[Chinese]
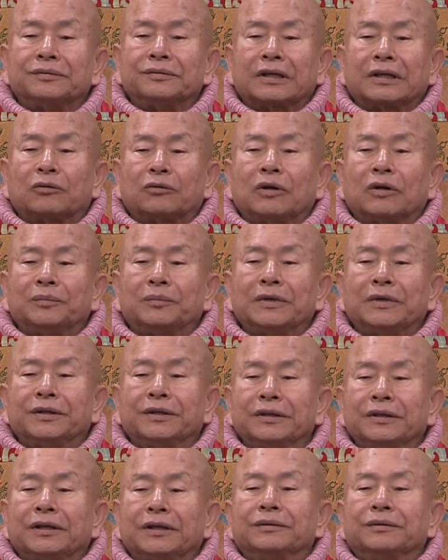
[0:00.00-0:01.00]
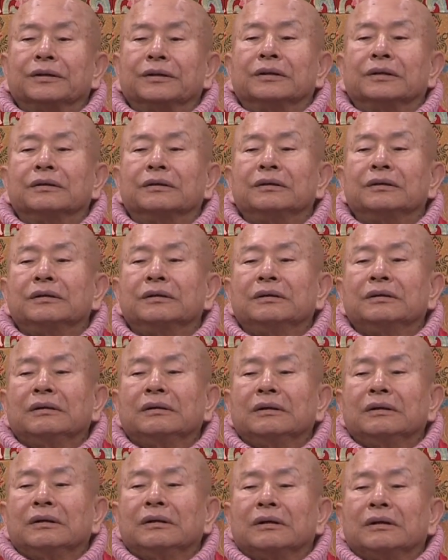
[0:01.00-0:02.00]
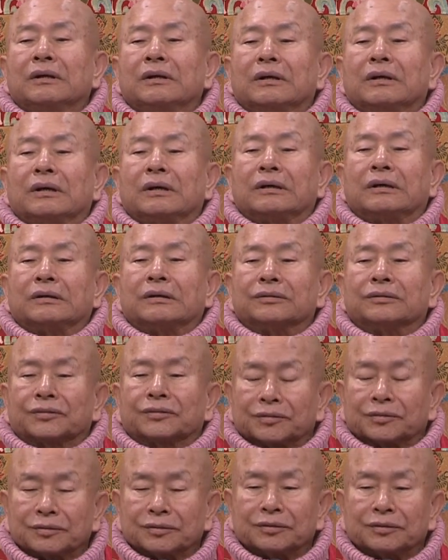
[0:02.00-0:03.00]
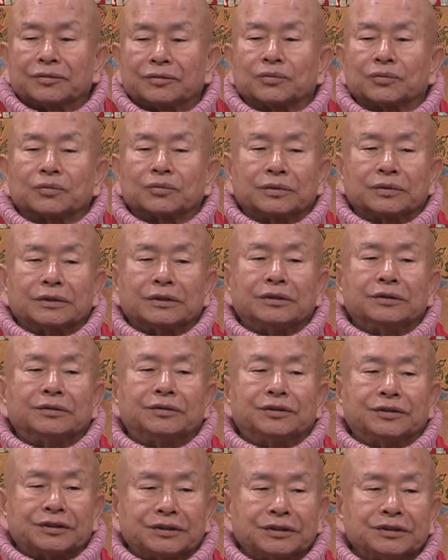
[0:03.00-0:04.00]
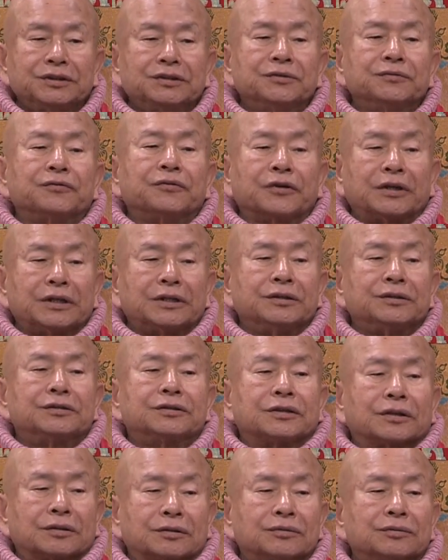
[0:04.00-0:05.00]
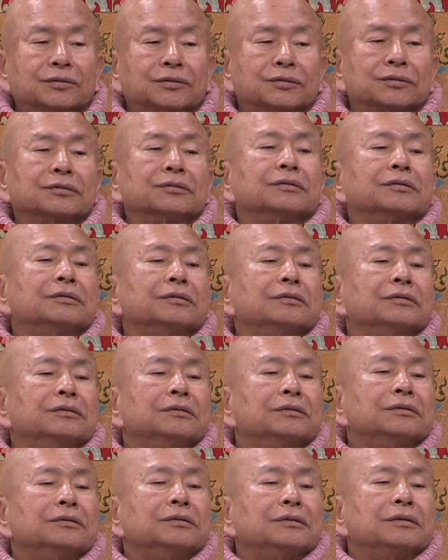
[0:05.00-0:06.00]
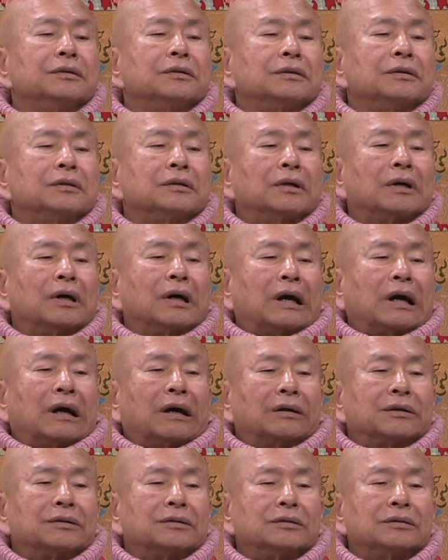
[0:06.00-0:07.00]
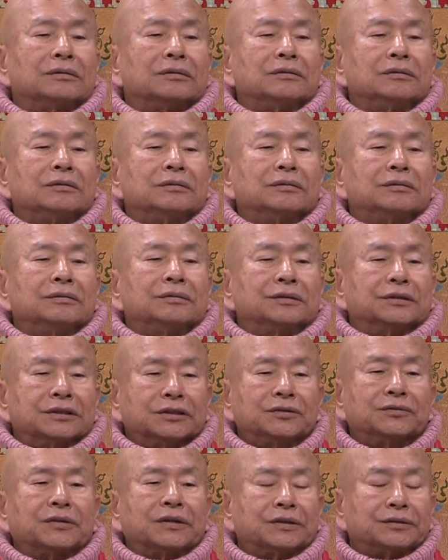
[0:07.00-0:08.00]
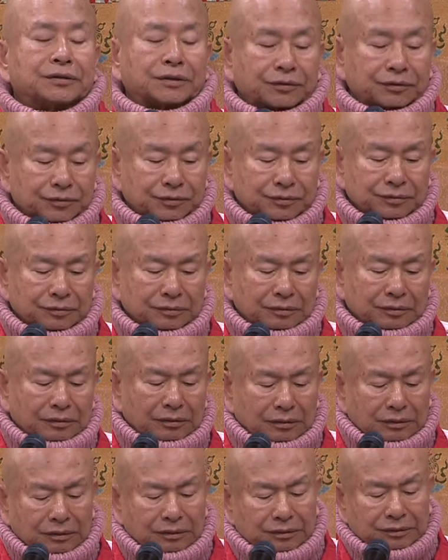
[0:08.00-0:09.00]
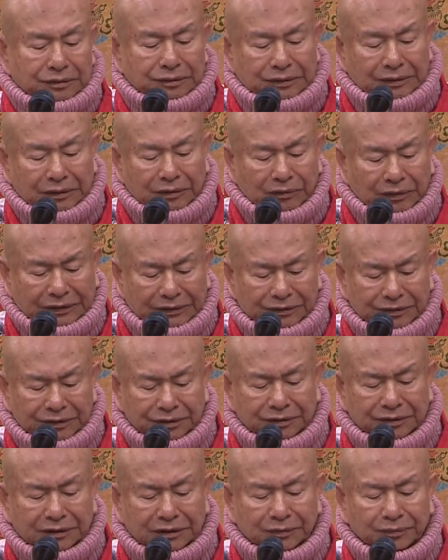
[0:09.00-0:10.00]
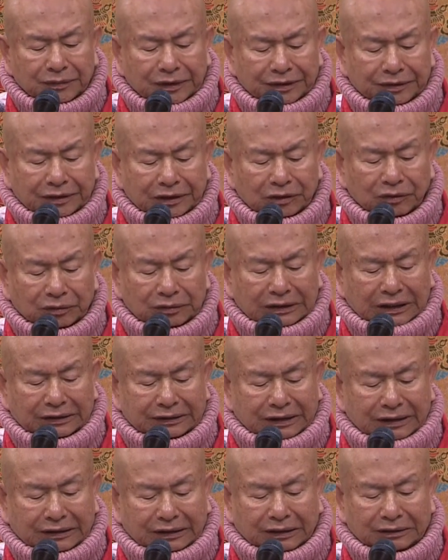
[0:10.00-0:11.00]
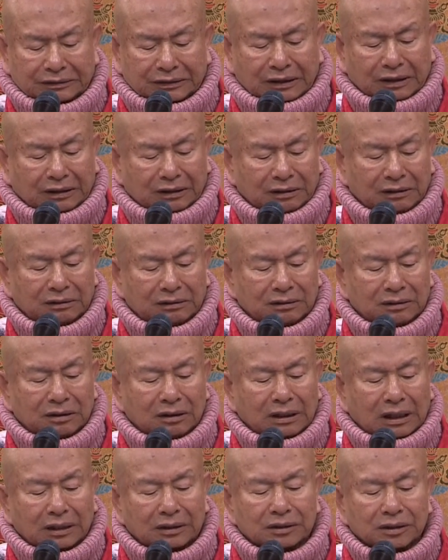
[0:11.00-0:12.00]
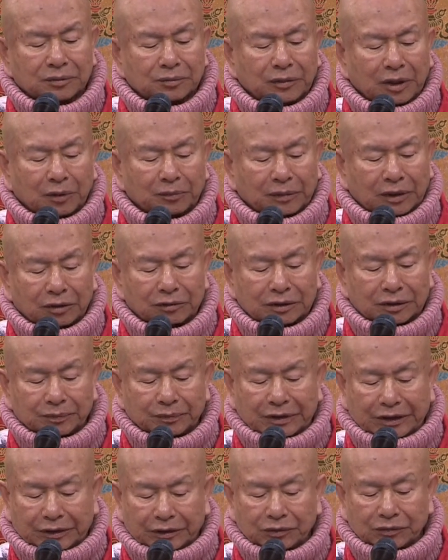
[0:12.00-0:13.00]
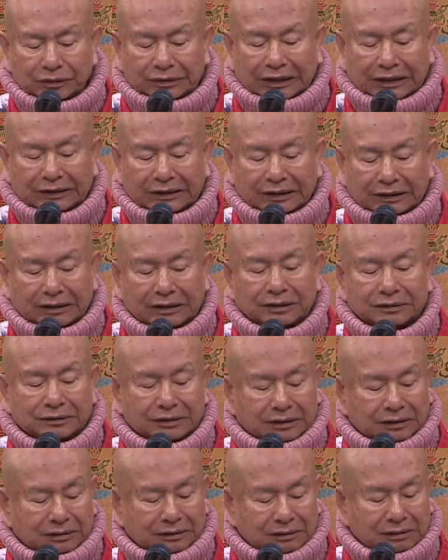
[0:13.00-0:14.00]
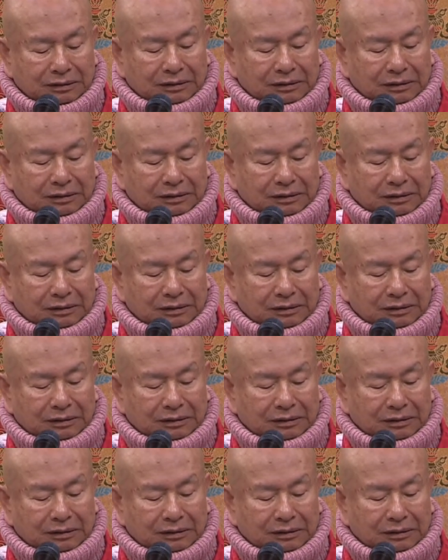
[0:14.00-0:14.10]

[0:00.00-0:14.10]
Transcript: 在外面念的，是属于积非成市啊，积非成市，因为这里面也有打他嘎达，安乐妙宝里面也有打他嘎达，